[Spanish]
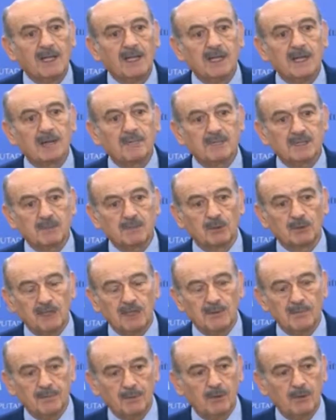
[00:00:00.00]
Y al mismo
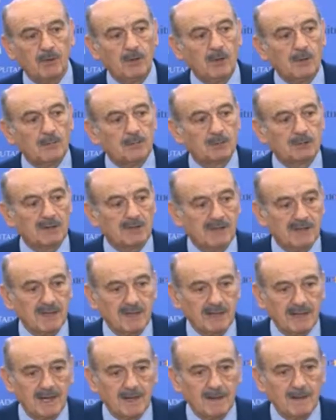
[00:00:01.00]
tiempo
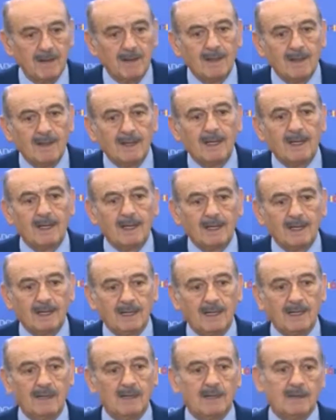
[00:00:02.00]
potenciará
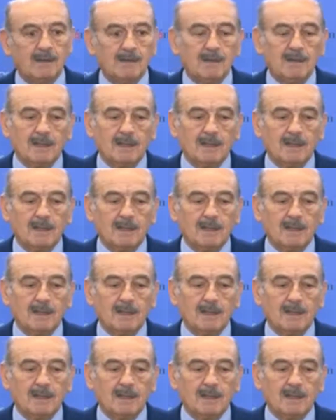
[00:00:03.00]
eh,